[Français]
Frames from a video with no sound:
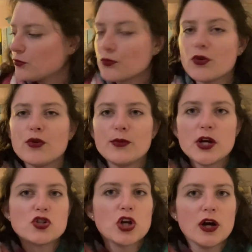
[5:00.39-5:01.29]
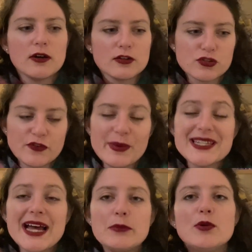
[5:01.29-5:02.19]
Donc, euh, bah, je vais
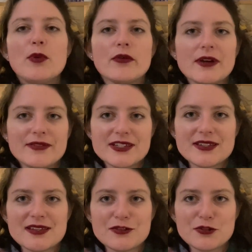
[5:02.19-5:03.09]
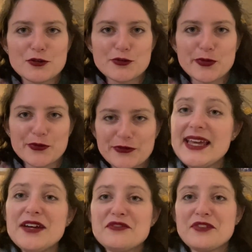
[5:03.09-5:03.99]
passer un moment avec ces 7 Sœurs, je pense.
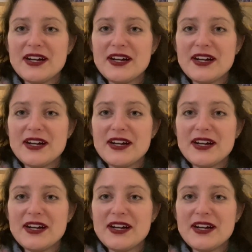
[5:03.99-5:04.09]
Et enfin,